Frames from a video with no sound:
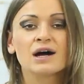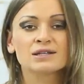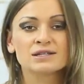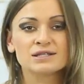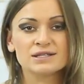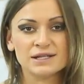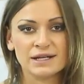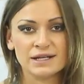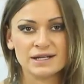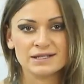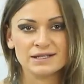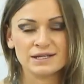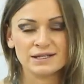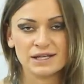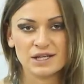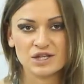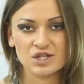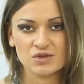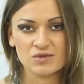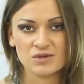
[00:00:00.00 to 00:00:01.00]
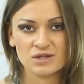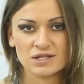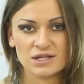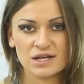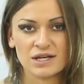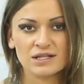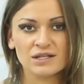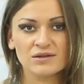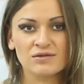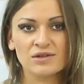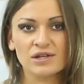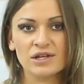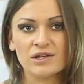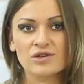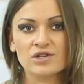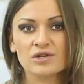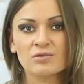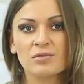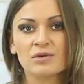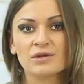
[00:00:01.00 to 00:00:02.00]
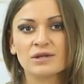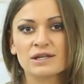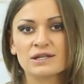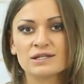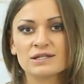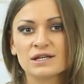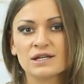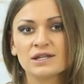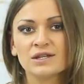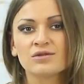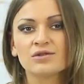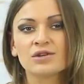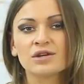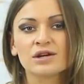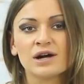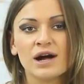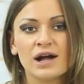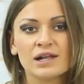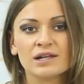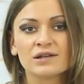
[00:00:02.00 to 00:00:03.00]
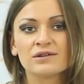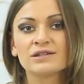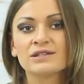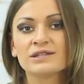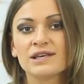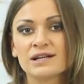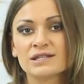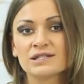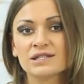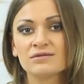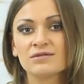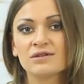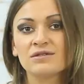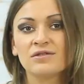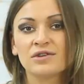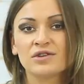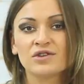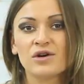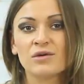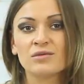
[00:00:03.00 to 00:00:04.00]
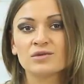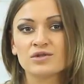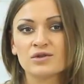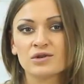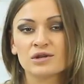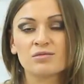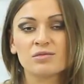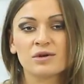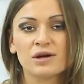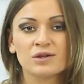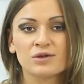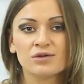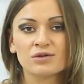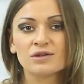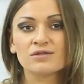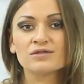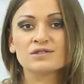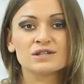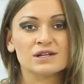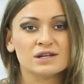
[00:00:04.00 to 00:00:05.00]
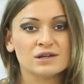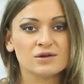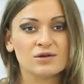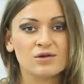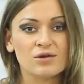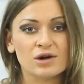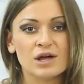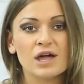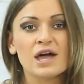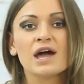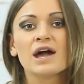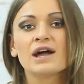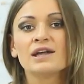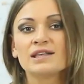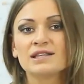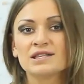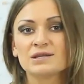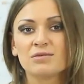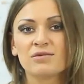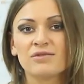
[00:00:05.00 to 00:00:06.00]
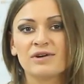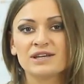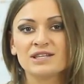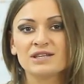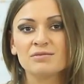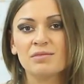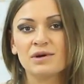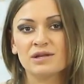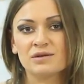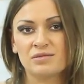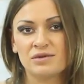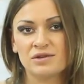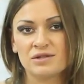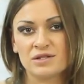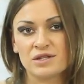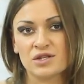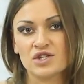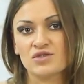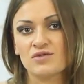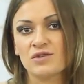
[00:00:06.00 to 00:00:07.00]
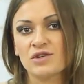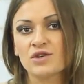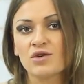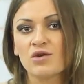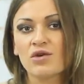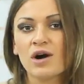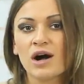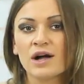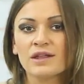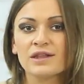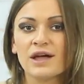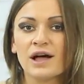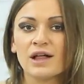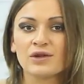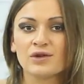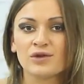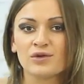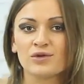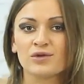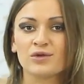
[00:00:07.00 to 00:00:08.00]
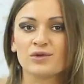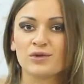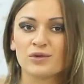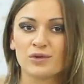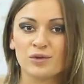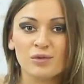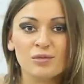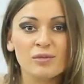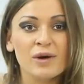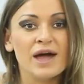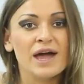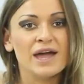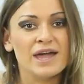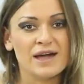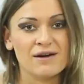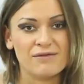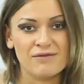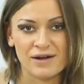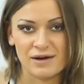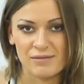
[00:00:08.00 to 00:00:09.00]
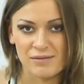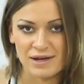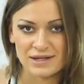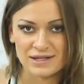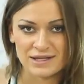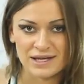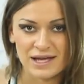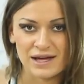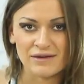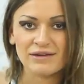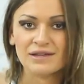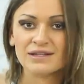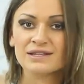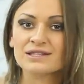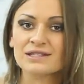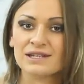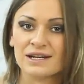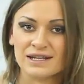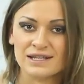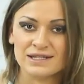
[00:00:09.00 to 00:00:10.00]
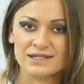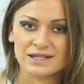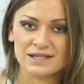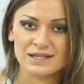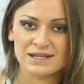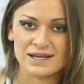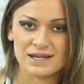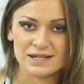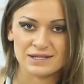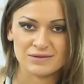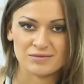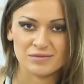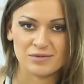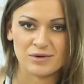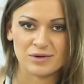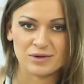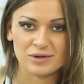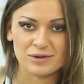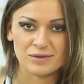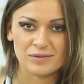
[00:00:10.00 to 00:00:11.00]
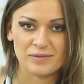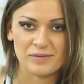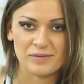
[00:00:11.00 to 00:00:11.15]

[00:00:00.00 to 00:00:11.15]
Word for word: На страницах нашего сайта вы найдете полноценные уникальные текстовые видеообзоры продуктов Целикор. Не забывайте подписывать наш видеоканал YouTube и оформлять заявки на страницах Ерспорт.